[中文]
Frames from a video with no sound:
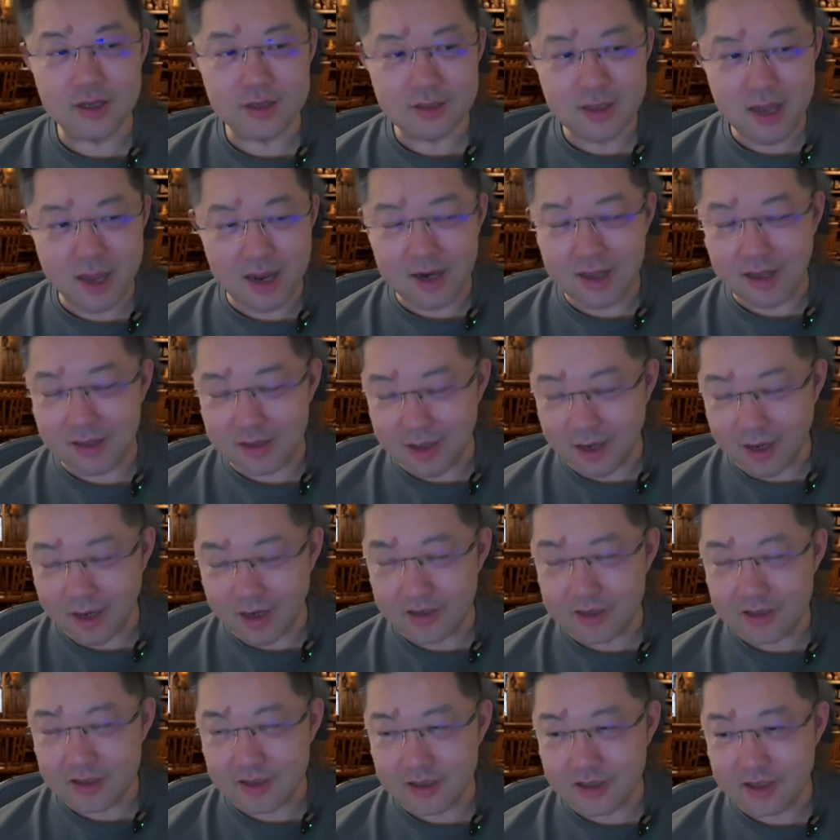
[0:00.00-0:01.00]
大量的还
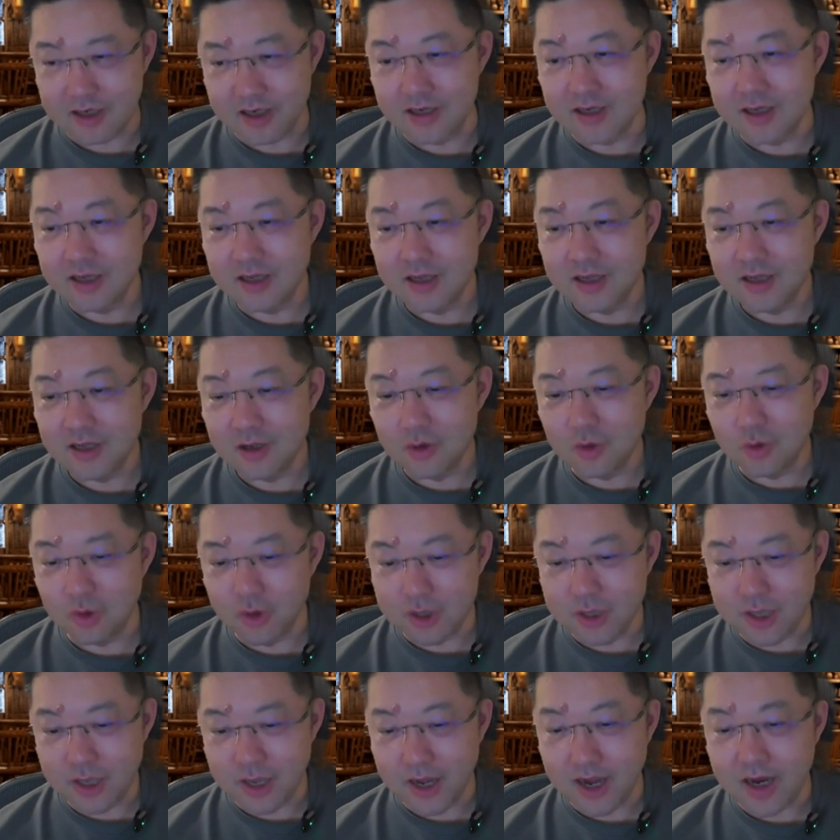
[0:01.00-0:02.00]
是这个。国
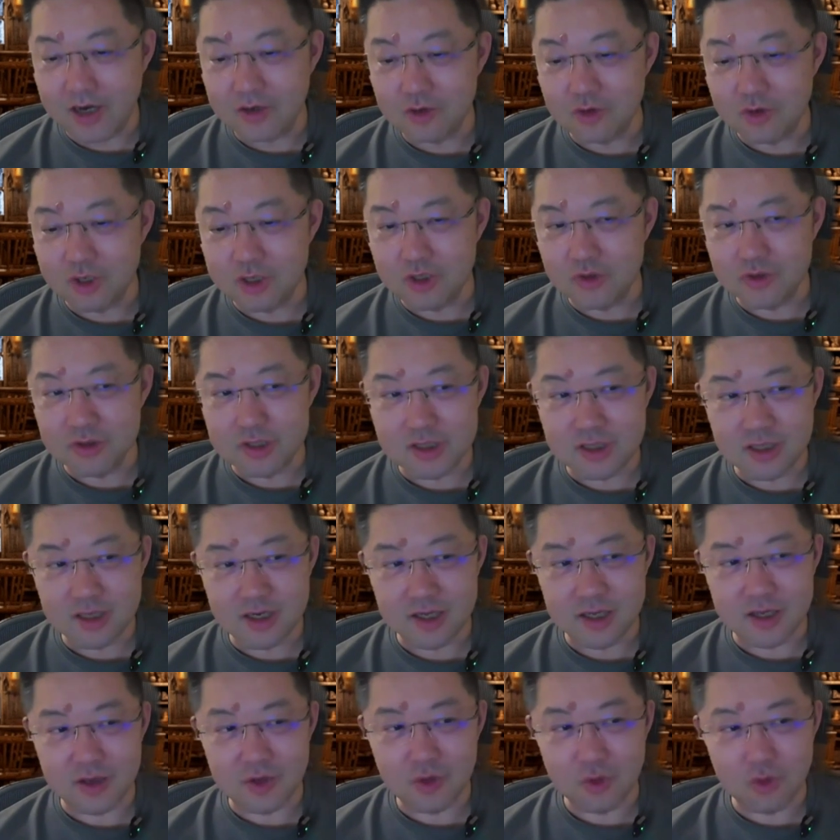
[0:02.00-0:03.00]
内安卓手机的这
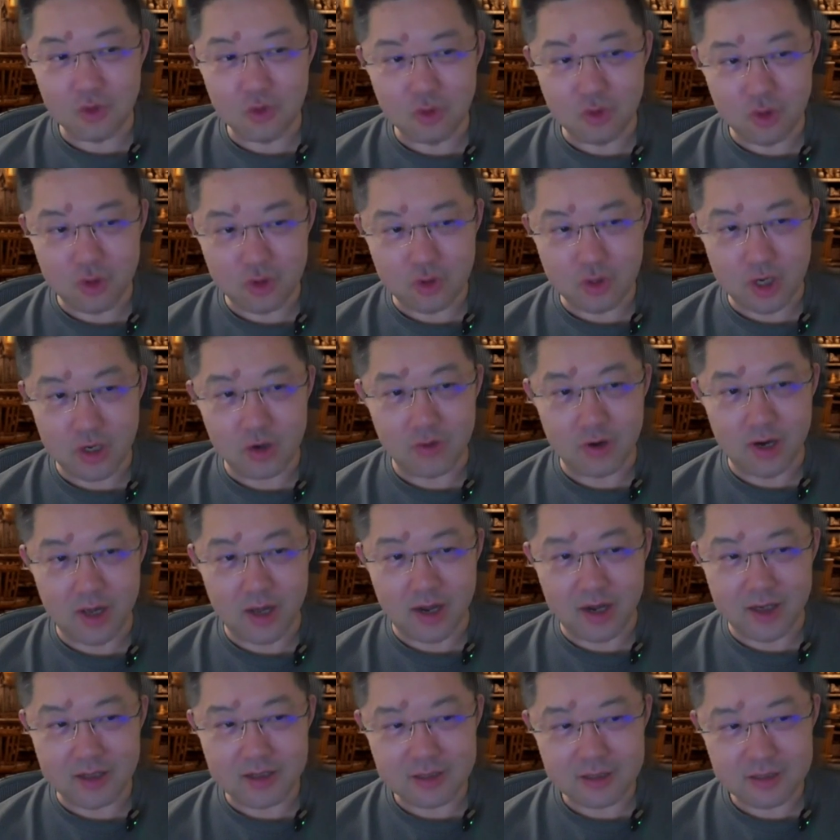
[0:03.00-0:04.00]
些用户会转过来
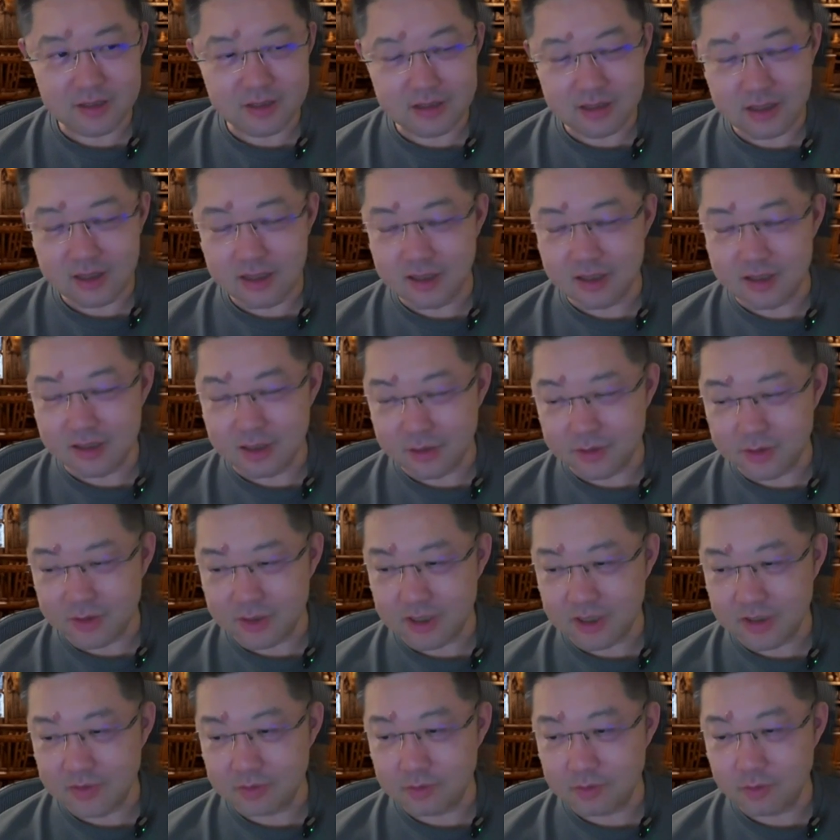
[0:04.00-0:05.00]
啊，真正的
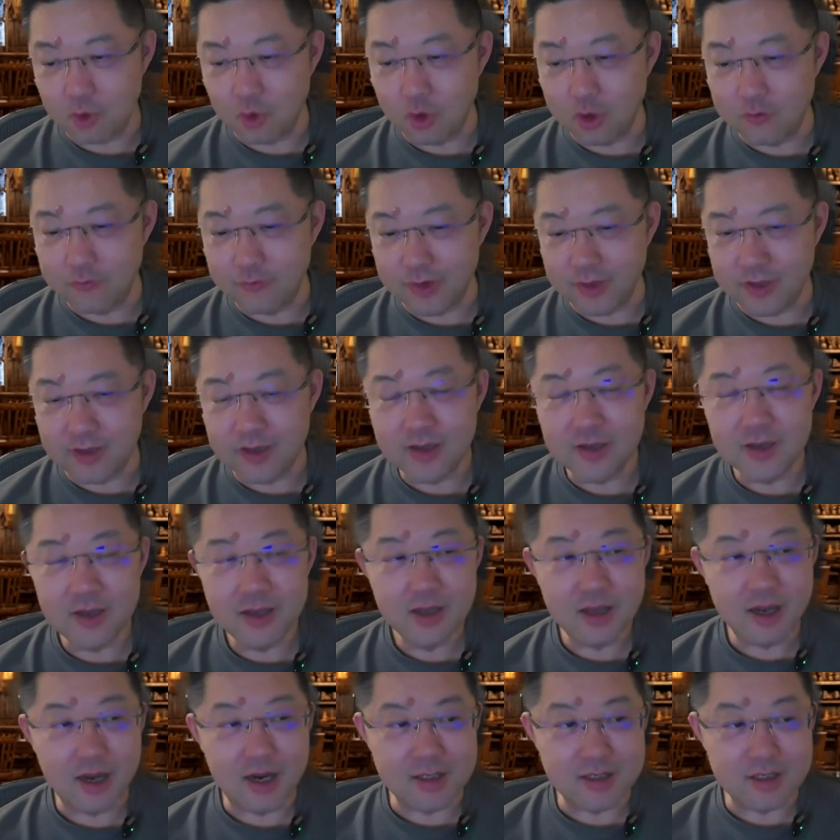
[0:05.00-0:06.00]
果粉
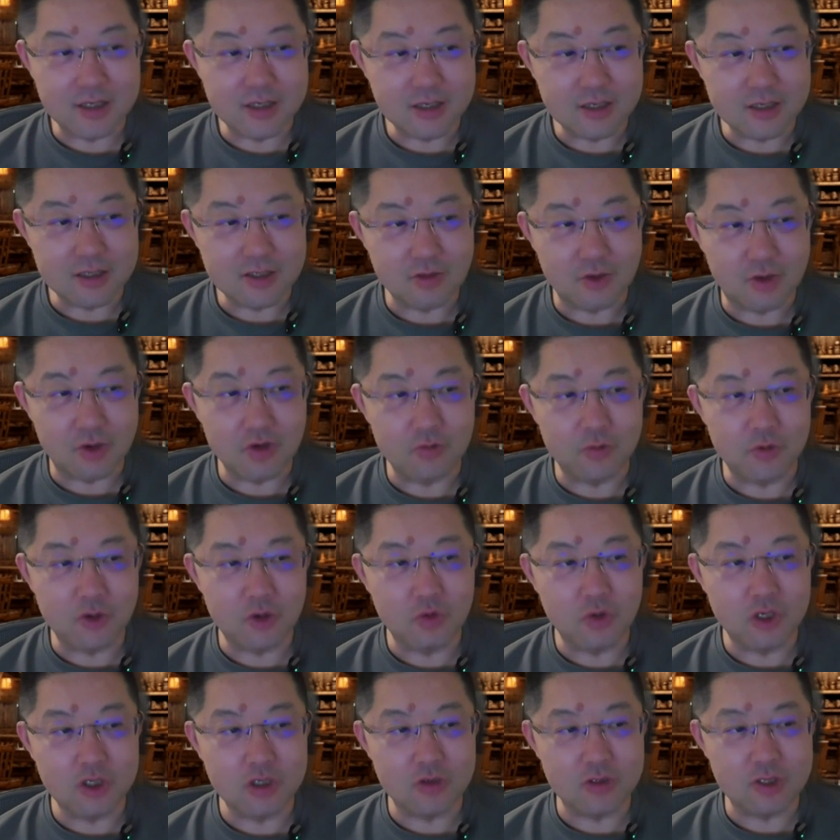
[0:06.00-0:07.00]
啊，真正喜欢用苹
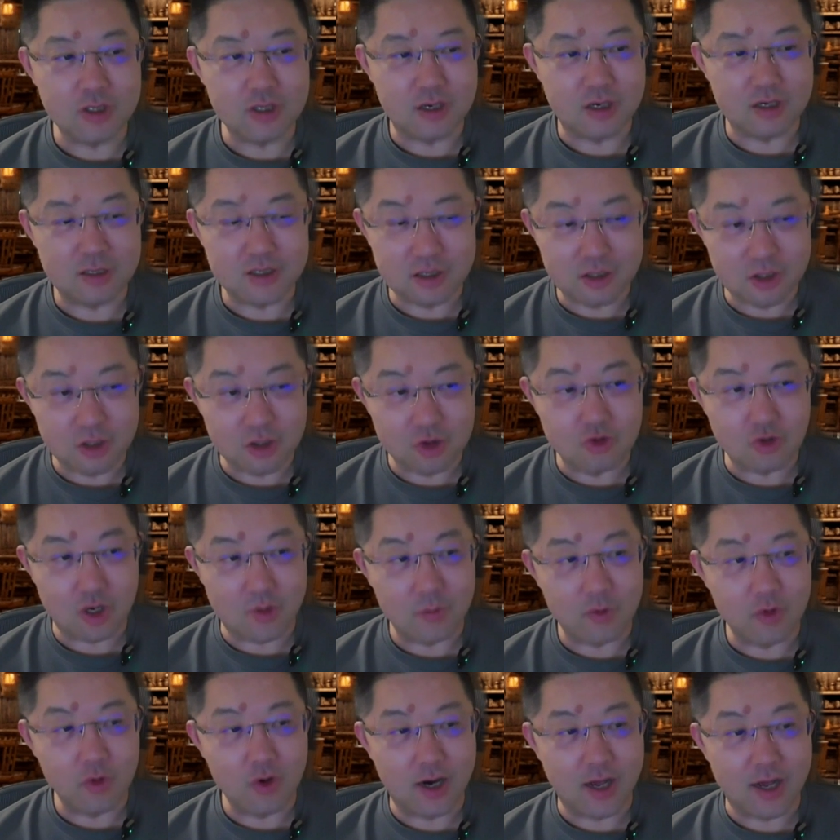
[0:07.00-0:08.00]
果手机的人其实是转
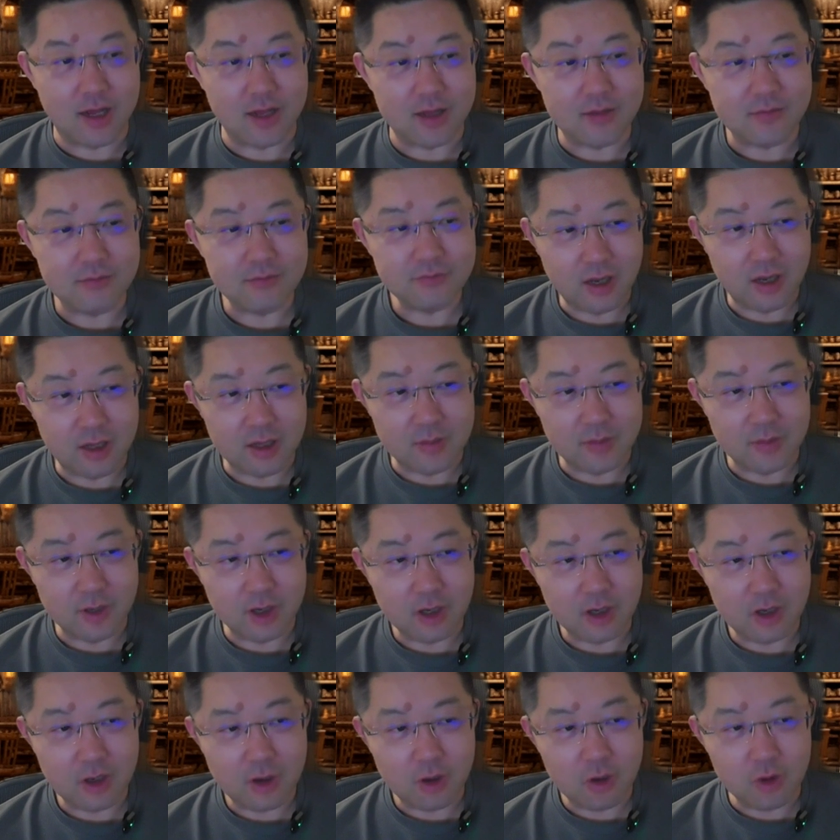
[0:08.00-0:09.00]
不过来的。那么
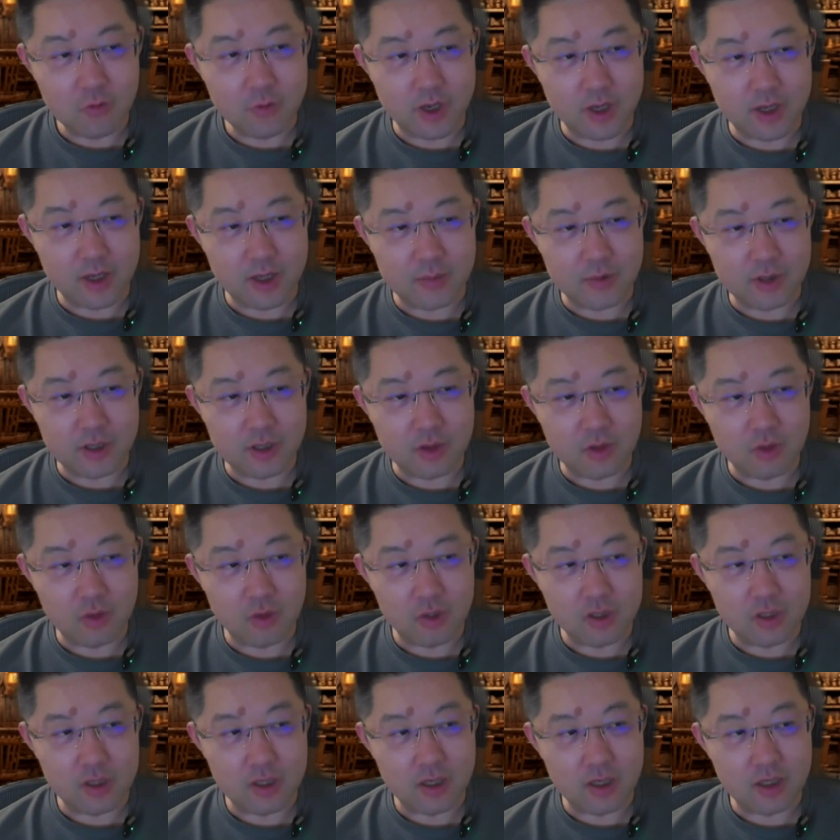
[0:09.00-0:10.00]
后面的苹
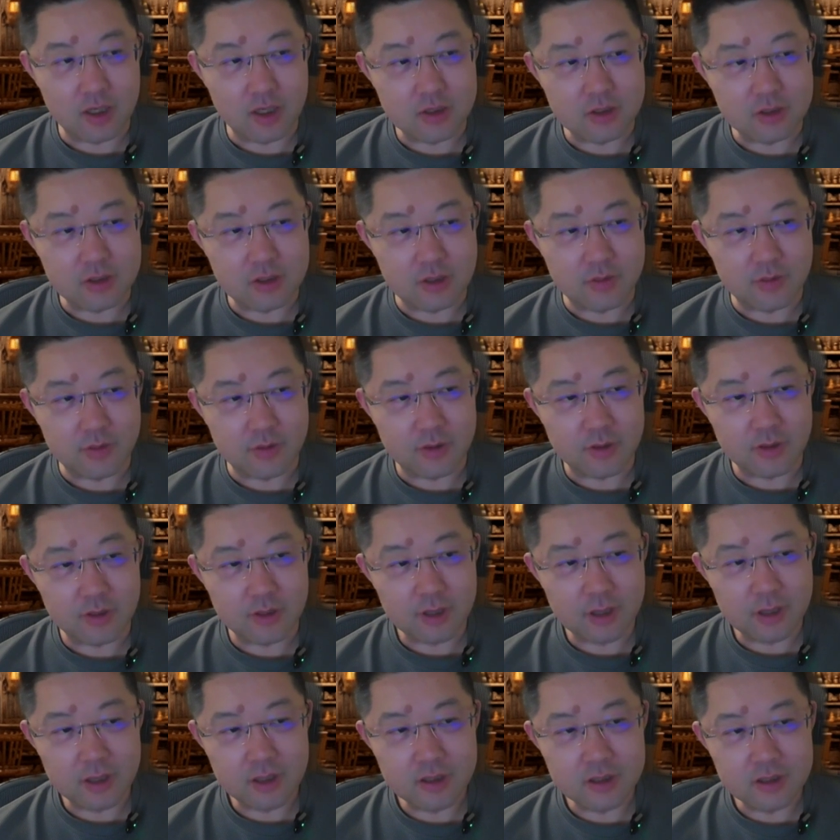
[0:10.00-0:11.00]
果的就是
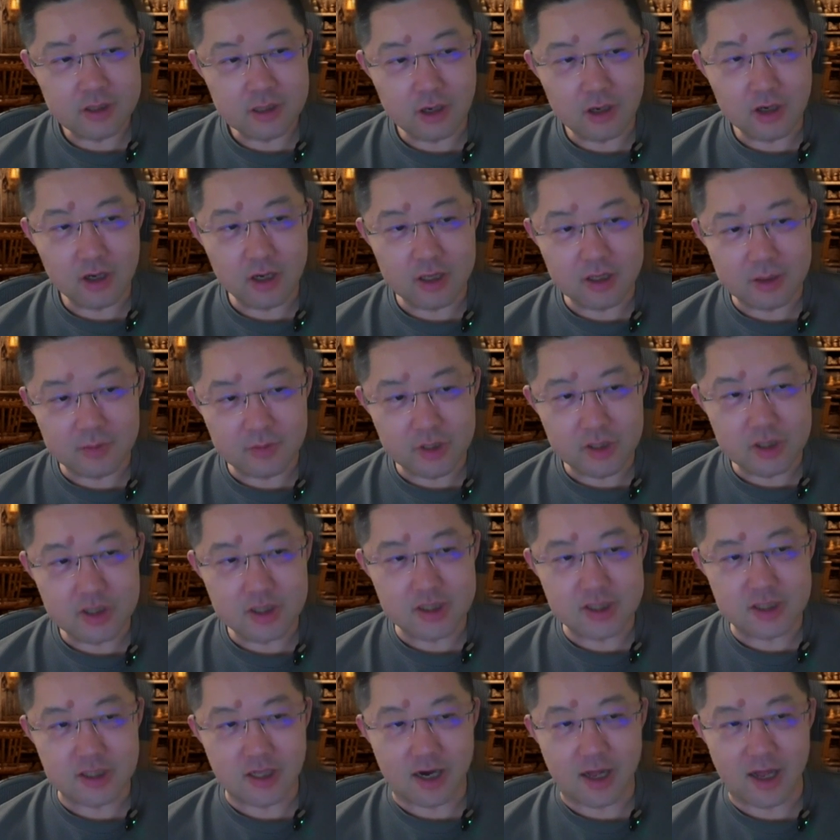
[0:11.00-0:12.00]
销量能不能
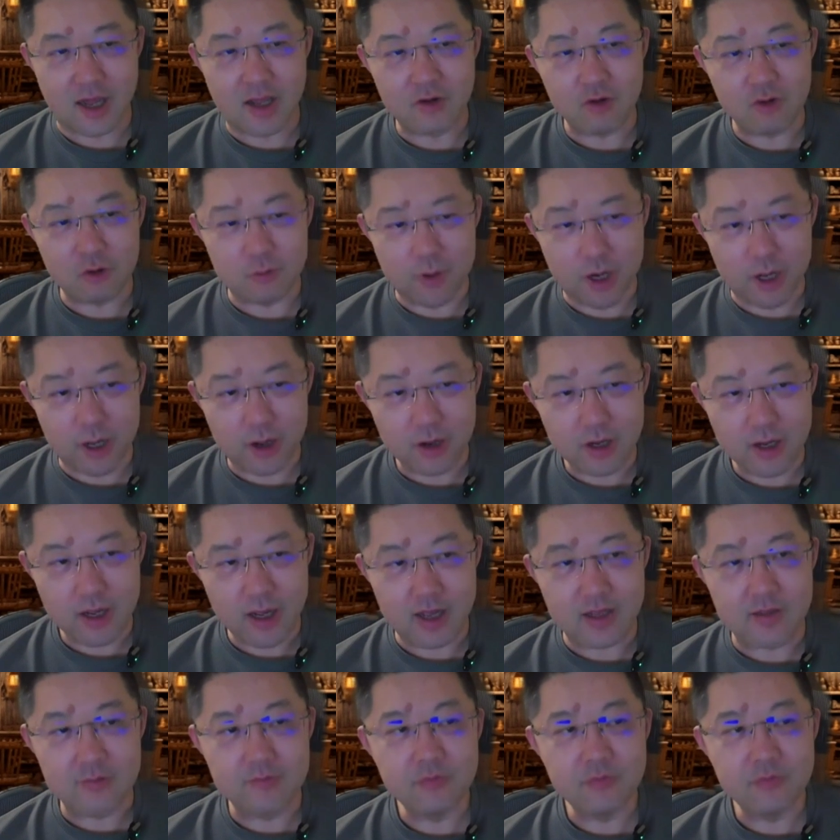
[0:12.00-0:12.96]
起得来，我们还要看。